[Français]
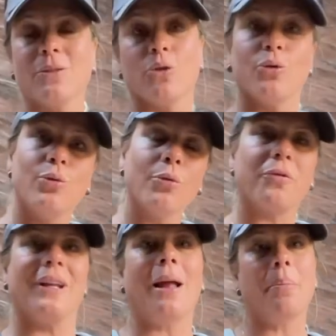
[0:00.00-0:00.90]
que du coup, on
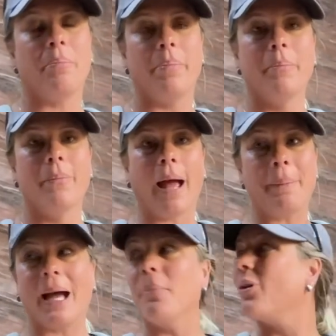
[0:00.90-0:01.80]
fait la,
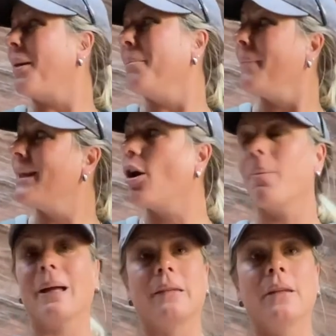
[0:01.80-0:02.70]
apparemment la
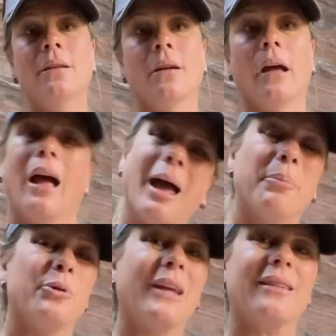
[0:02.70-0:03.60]
meilleure partie quand
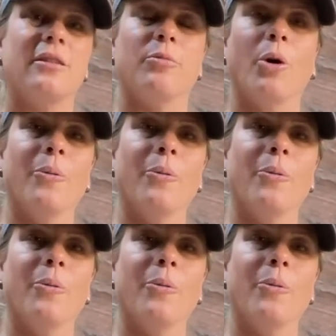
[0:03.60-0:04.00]
un peu tardivement.